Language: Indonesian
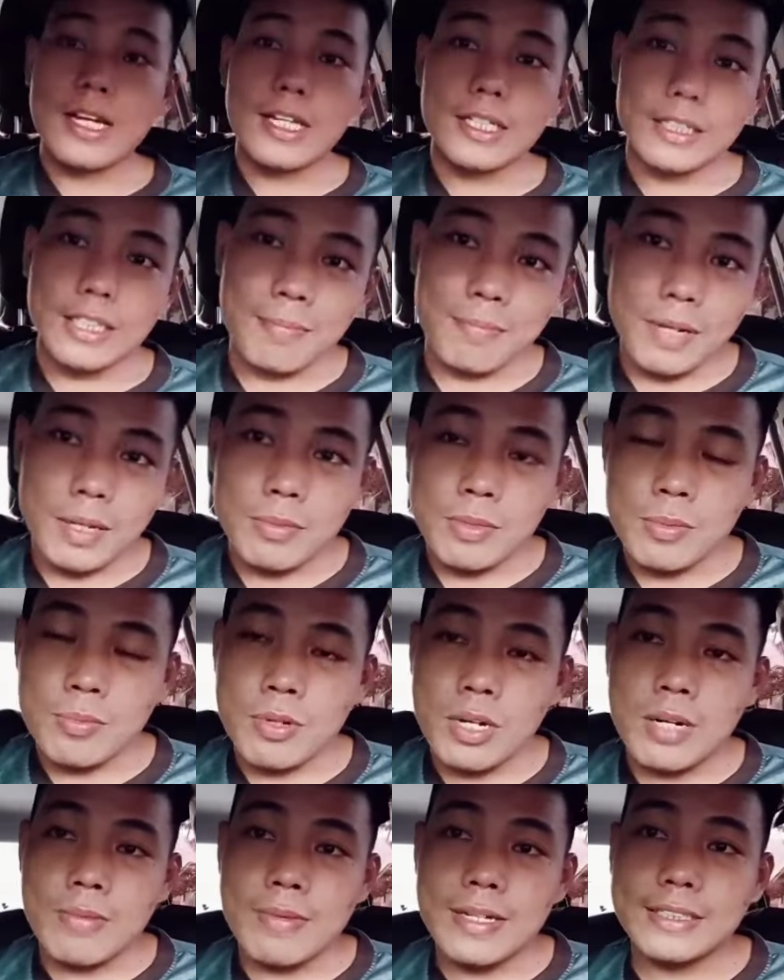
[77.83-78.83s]
tanpa
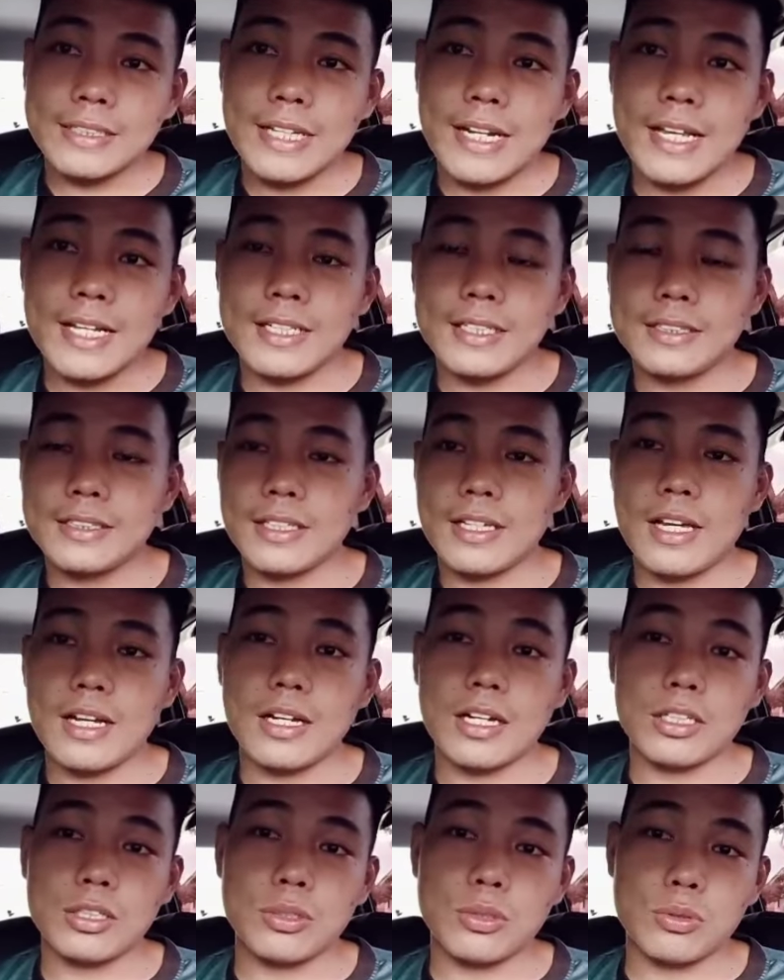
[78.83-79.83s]
membuang masa lagi saya
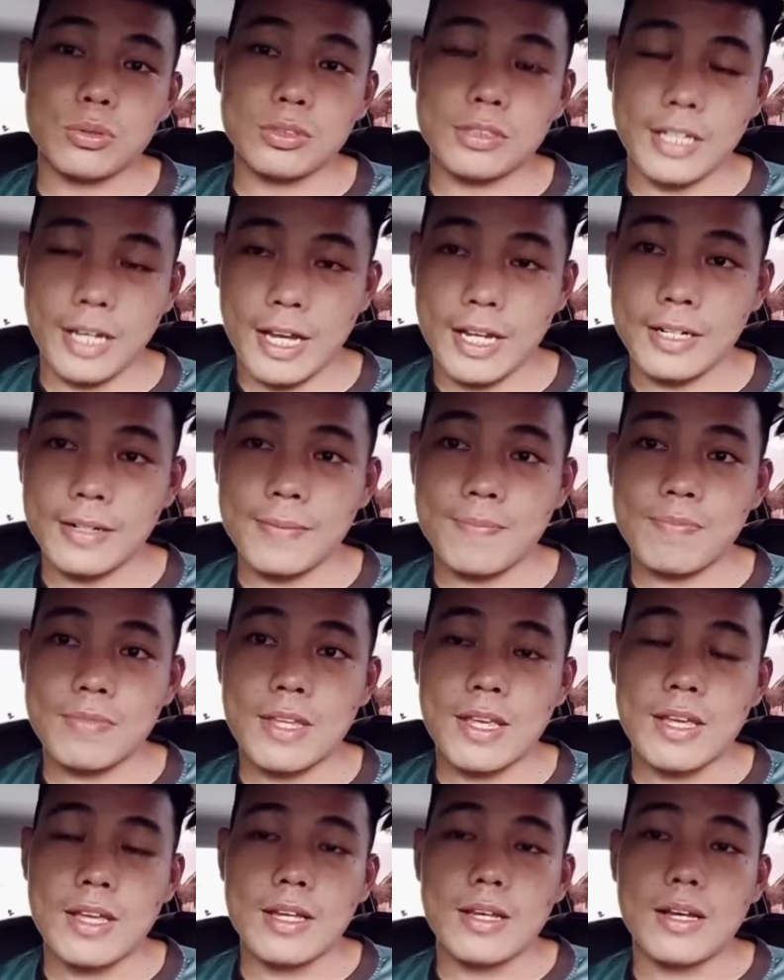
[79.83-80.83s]
akan teruskan
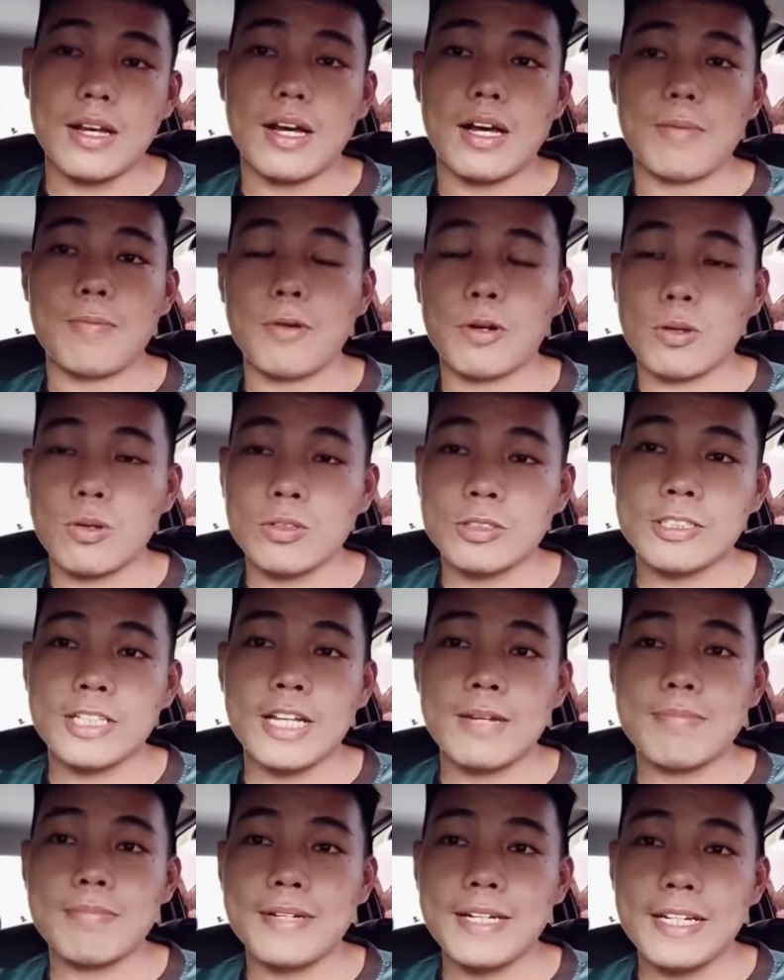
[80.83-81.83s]
uh,
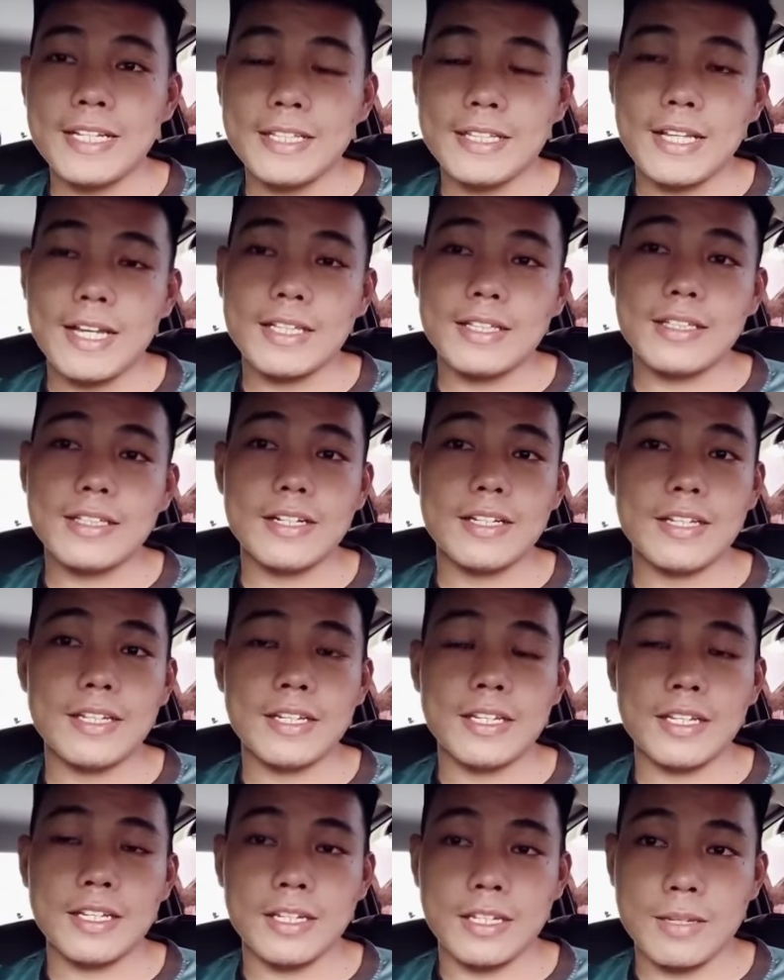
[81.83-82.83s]
perkongsian berita
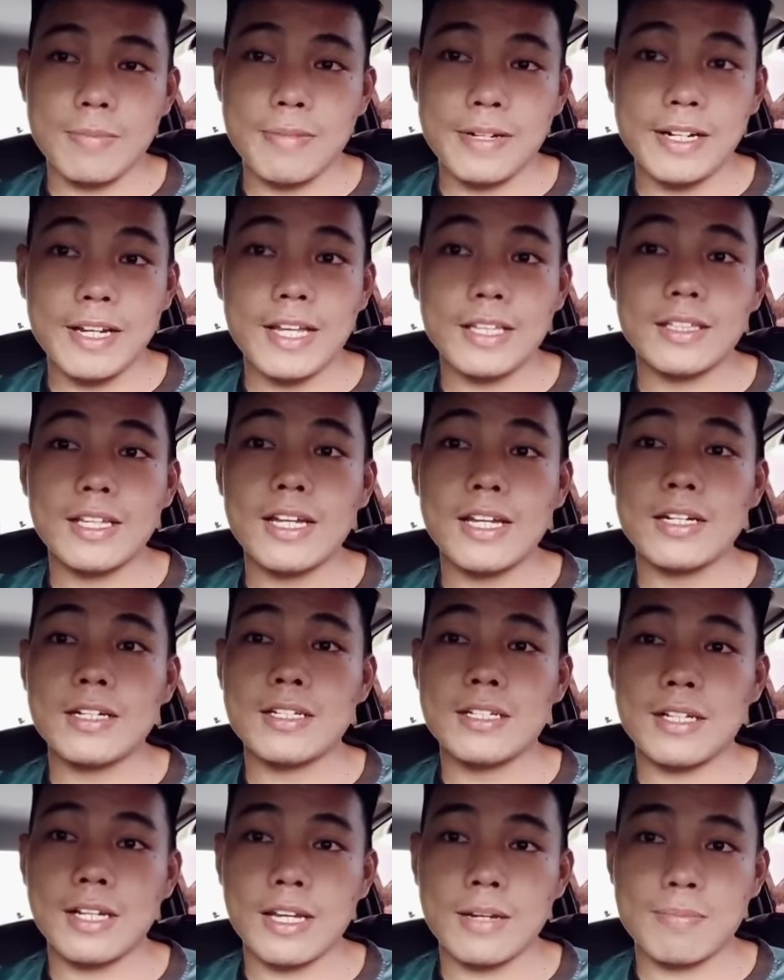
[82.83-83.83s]
terkini ini berkaitan
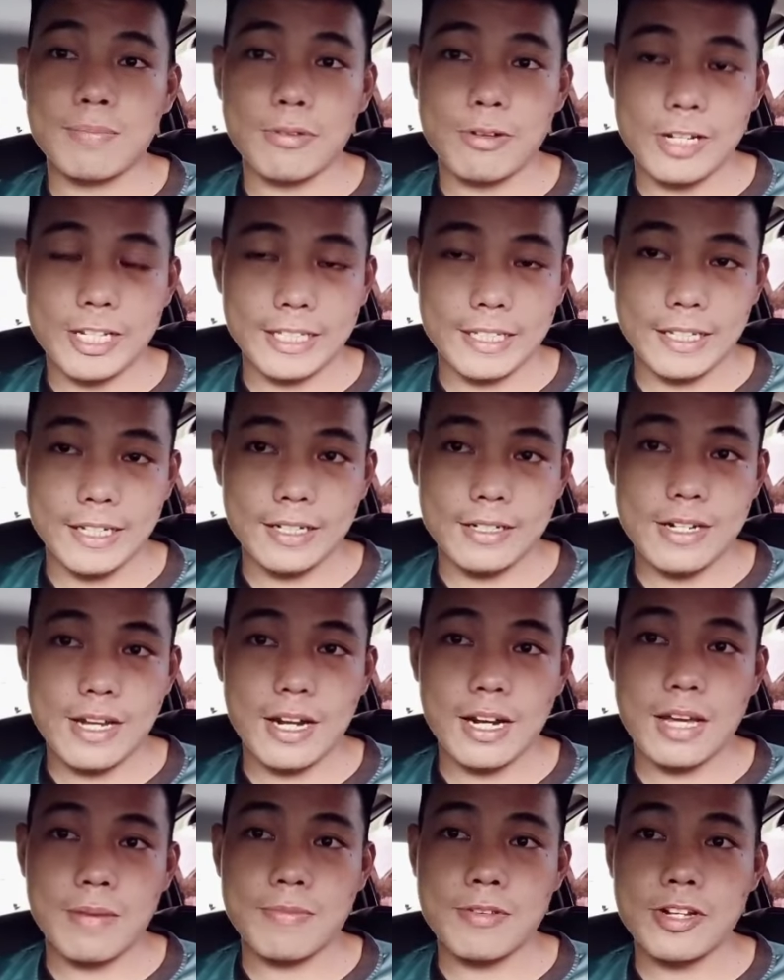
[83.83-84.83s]
dengan politik
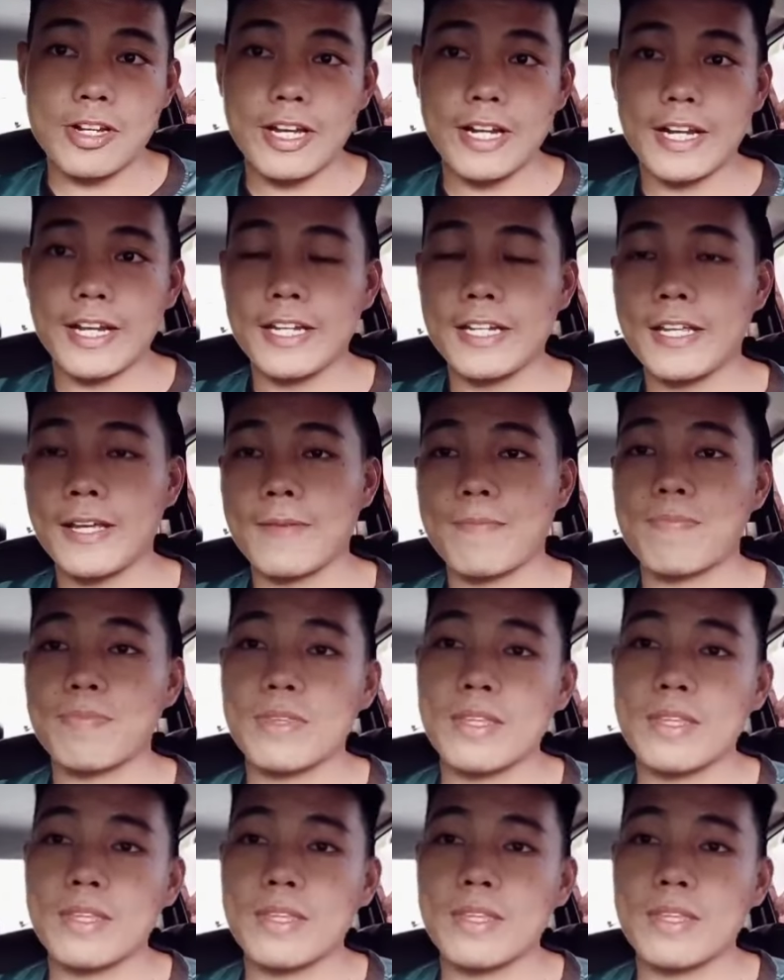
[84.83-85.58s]
dalam negara ini.